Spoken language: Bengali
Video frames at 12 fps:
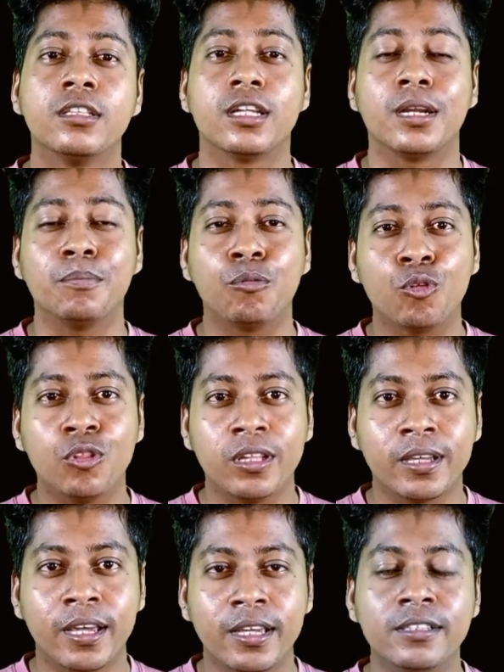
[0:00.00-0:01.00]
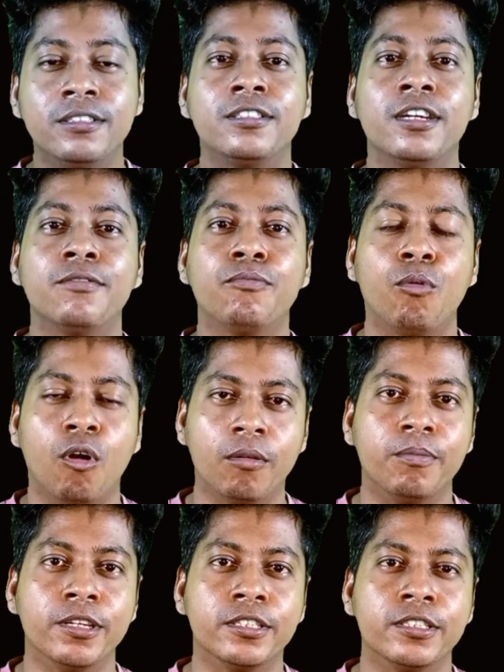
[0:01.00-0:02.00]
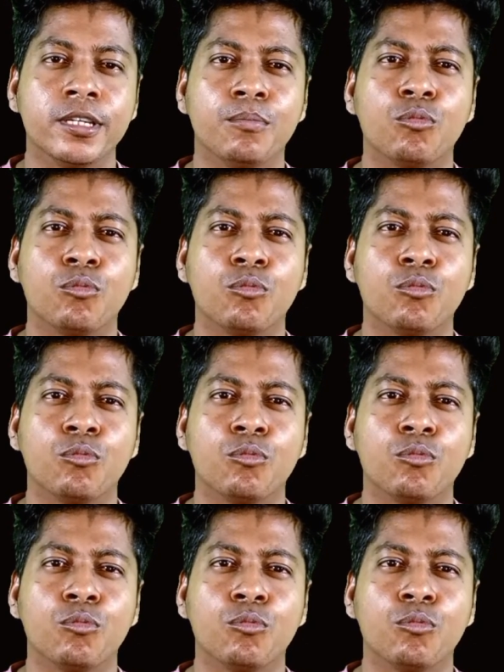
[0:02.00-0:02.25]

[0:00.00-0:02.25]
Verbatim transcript: তারা প্রত্যেকে ইনস্ট্যান্ট ফল পেয়েছে